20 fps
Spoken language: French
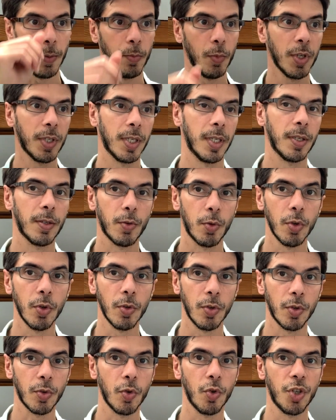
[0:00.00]
moi c'est ce
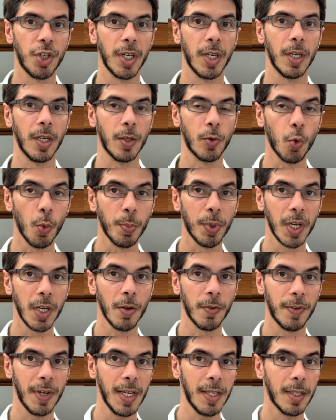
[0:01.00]
que ce que j'ai compris
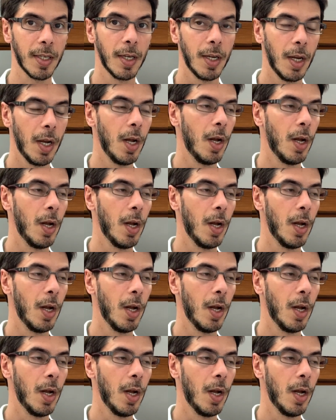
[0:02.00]
en fait